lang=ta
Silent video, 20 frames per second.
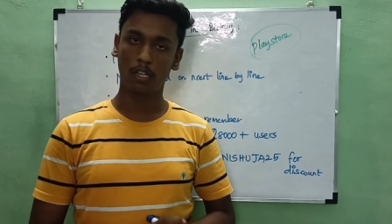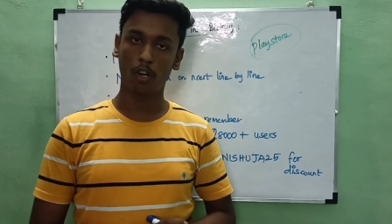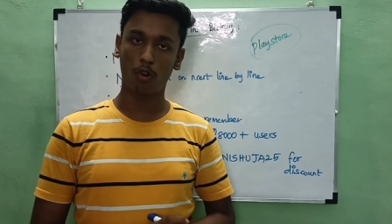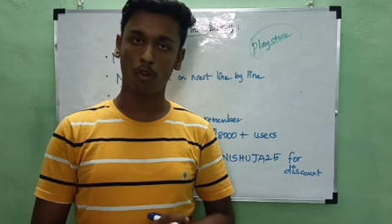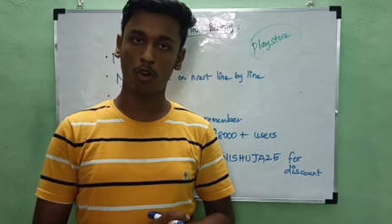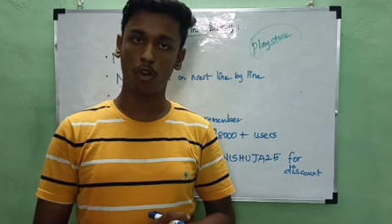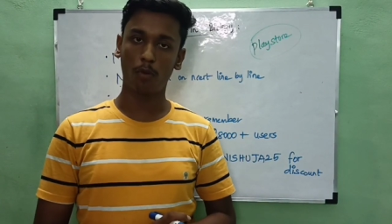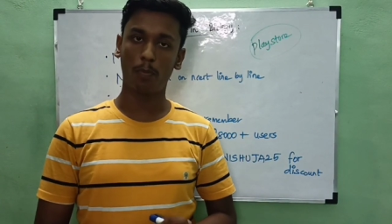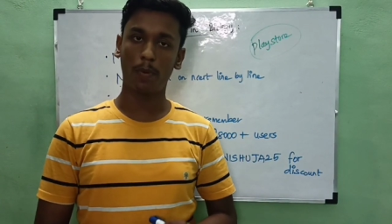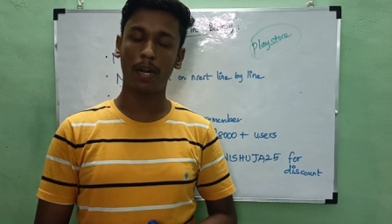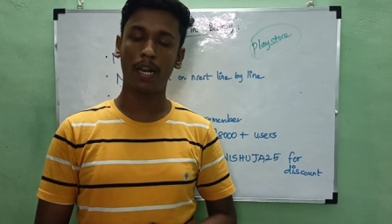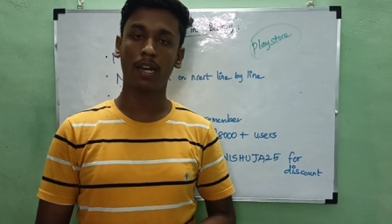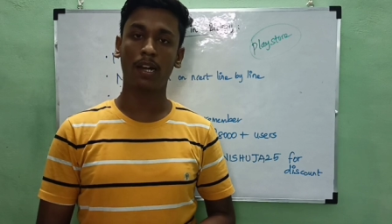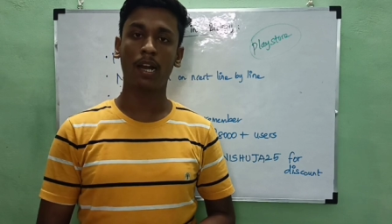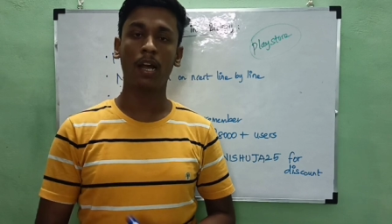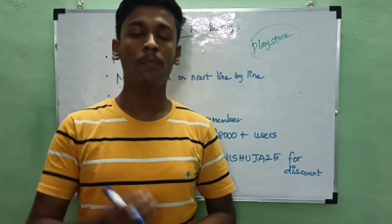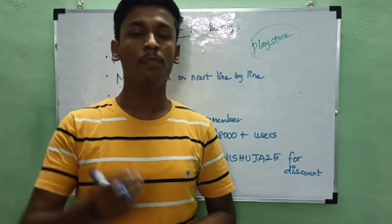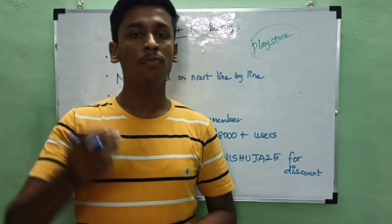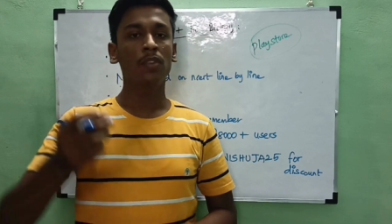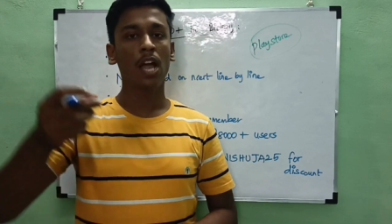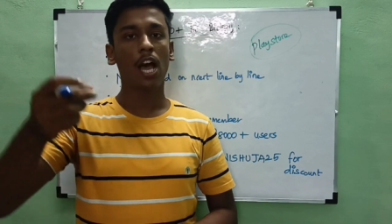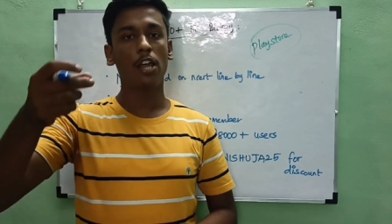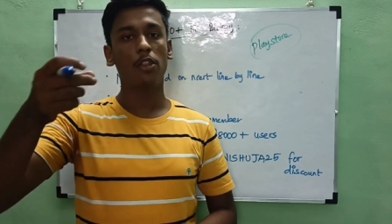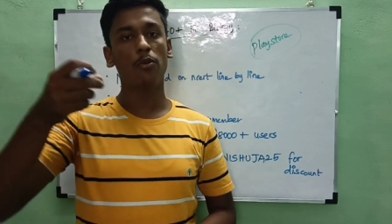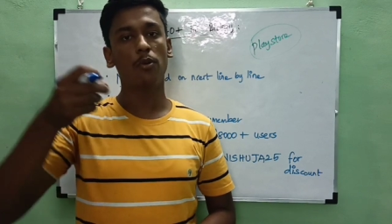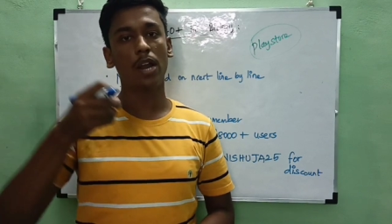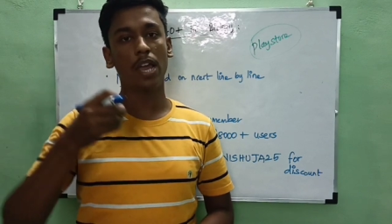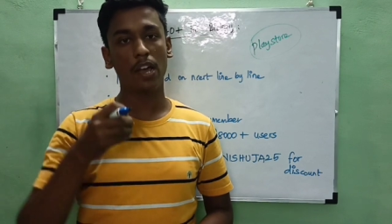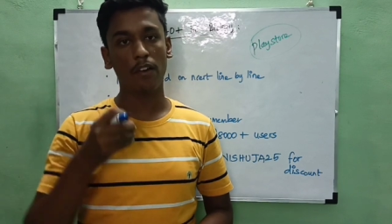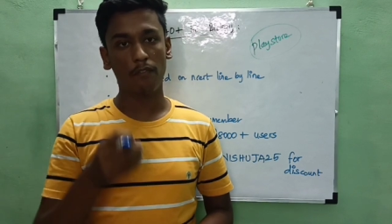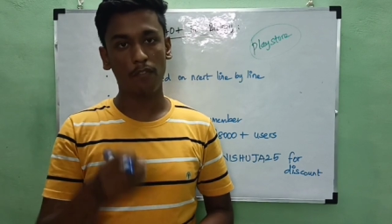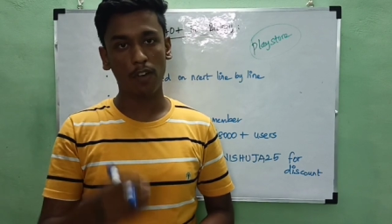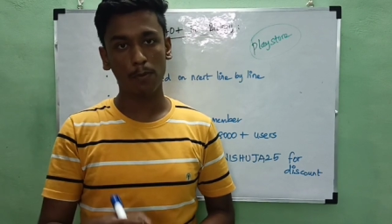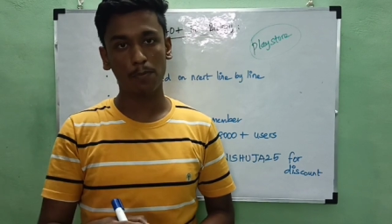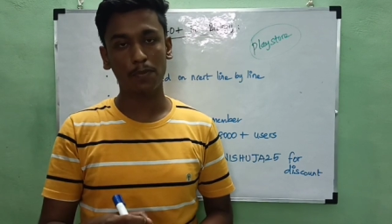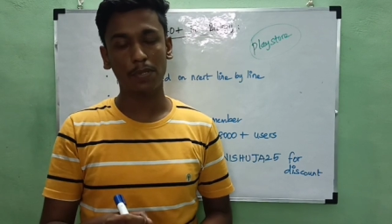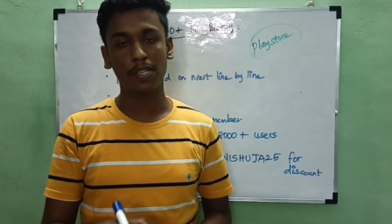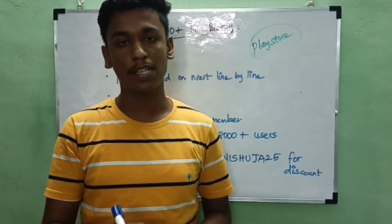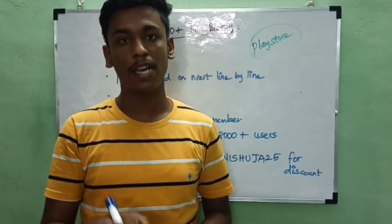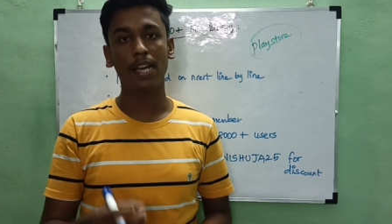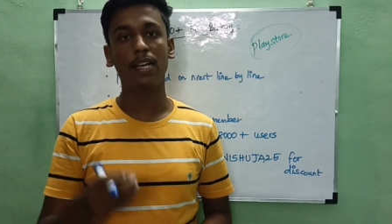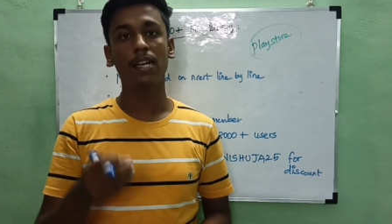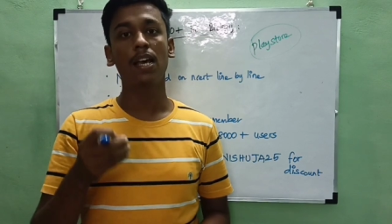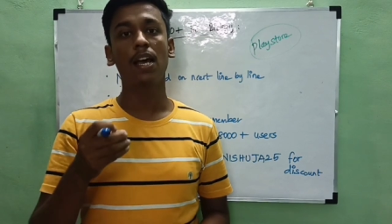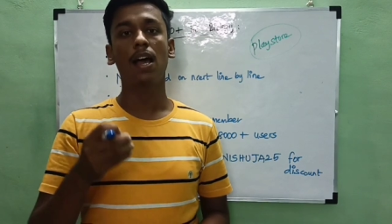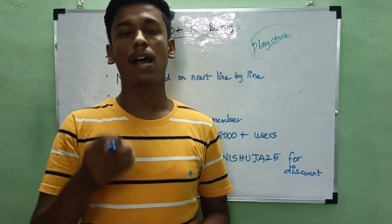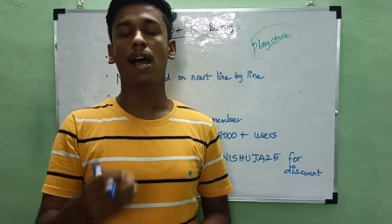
டவுன்லோட் பண்ணிக்கலாம் அதோடைய வெப்சைட்